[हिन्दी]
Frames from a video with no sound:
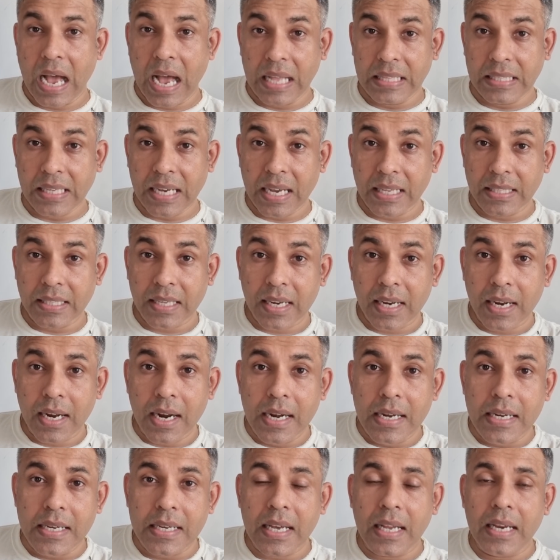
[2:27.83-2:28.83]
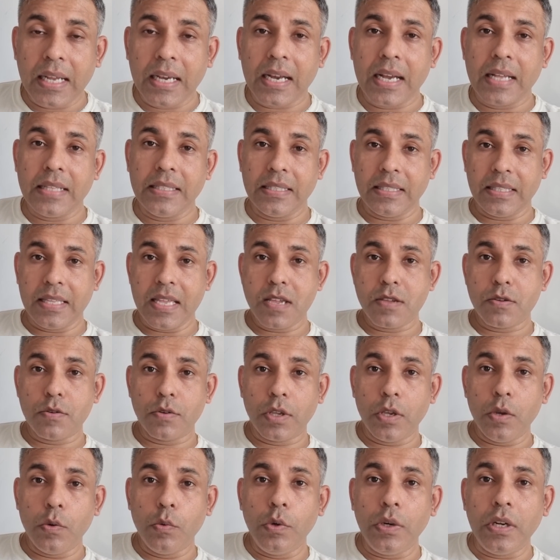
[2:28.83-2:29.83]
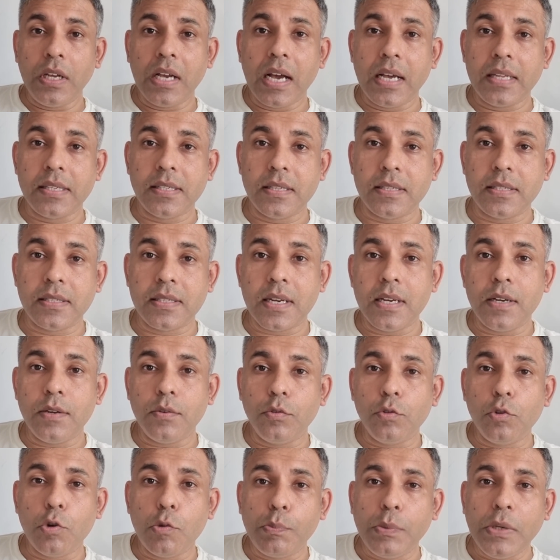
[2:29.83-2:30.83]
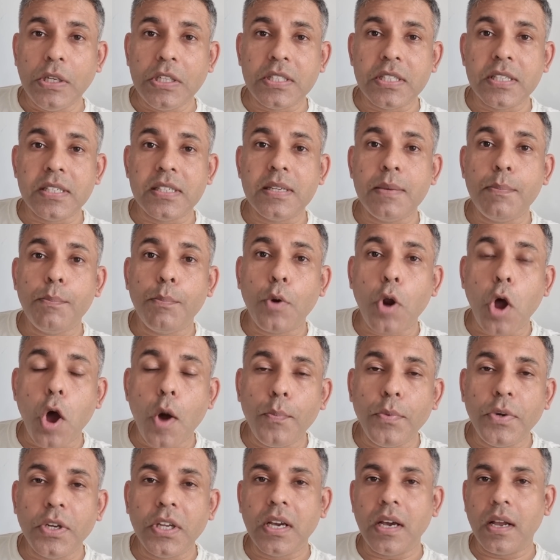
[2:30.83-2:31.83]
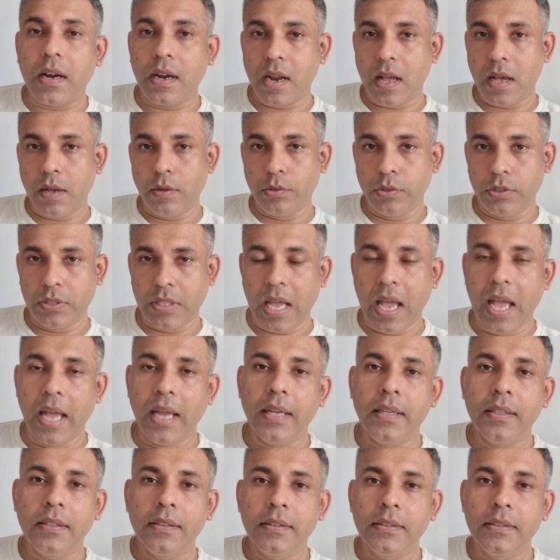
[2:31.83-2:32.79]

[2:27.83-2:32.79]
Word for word: आधा आधा घंटा लगा देते हैं क्योंकि उनका असिस्टेंट उनको पीछे से प्रॉम्प्ट कर रहा होता है